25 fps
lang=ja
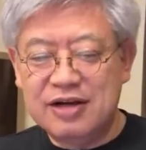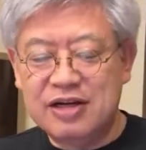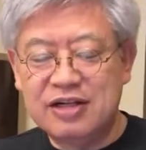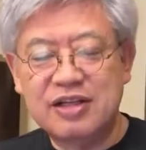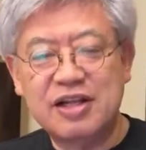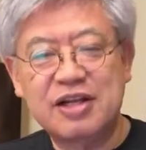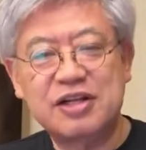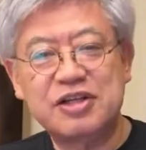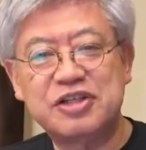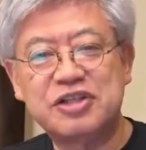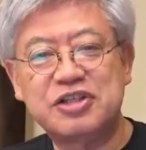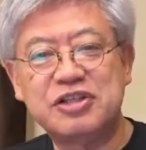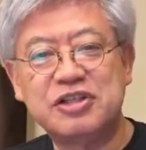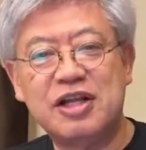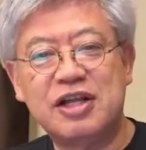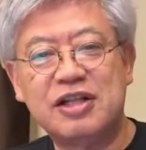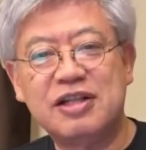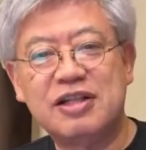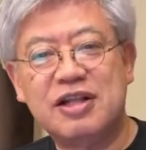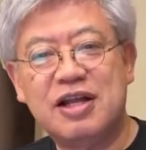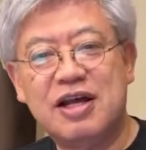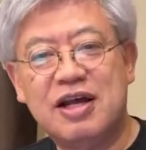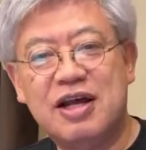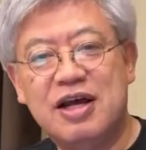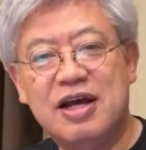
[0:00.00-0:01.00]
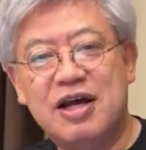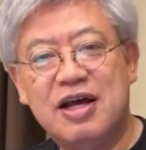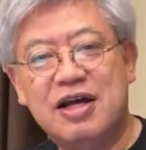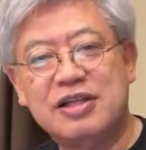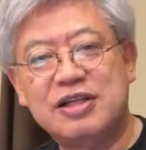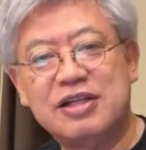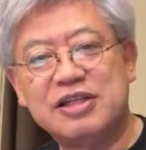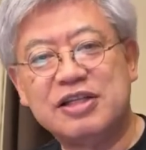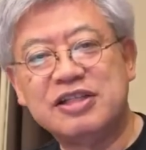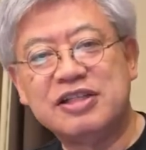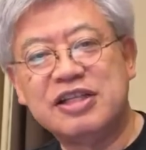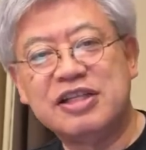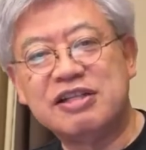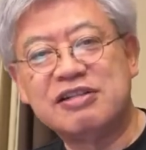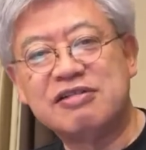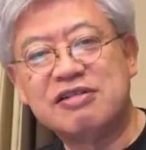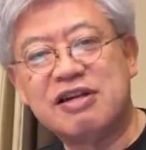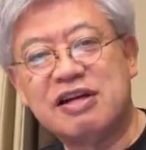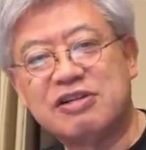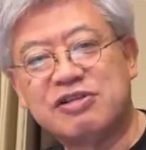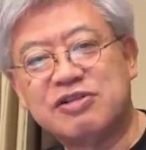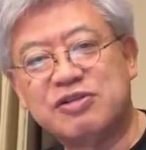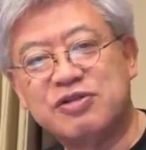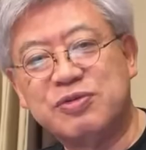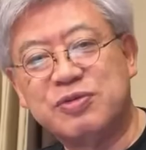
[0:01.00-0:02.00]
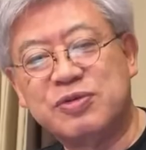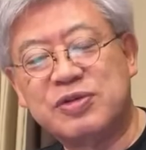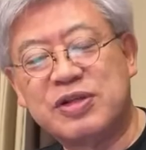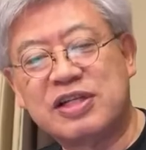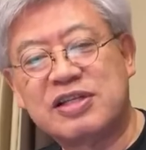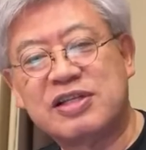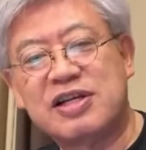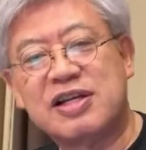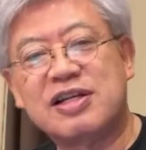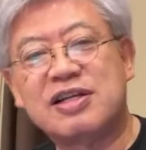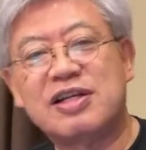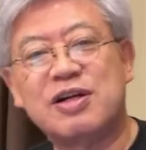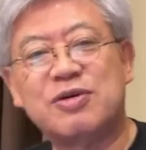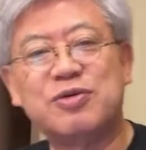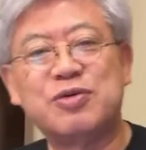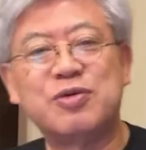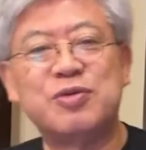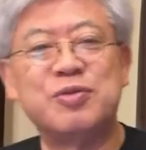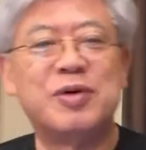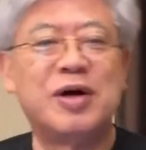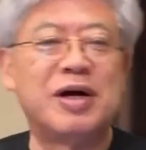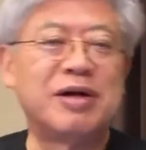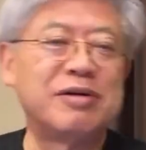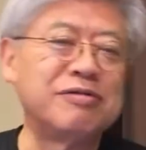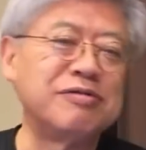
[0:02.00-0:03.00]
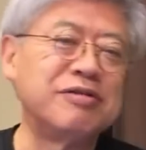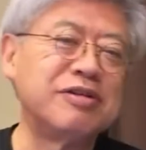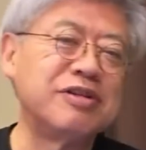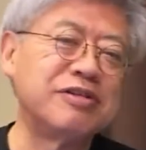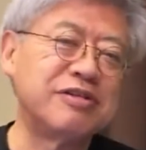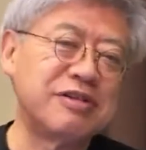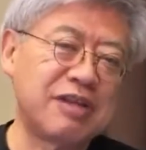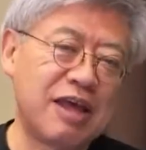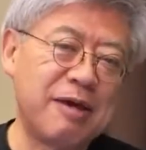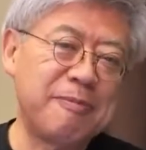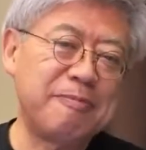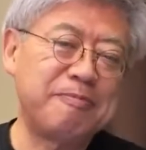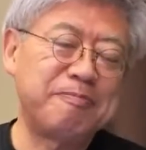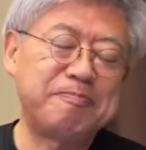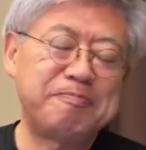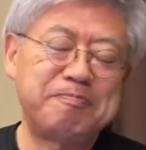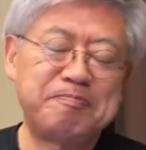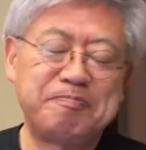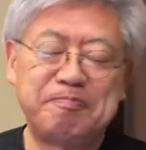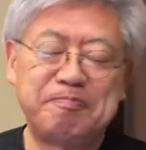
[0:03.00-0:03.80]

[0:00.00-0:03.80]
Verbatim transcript: かなり至難なですね、クラスを持たされたこともあるんですね。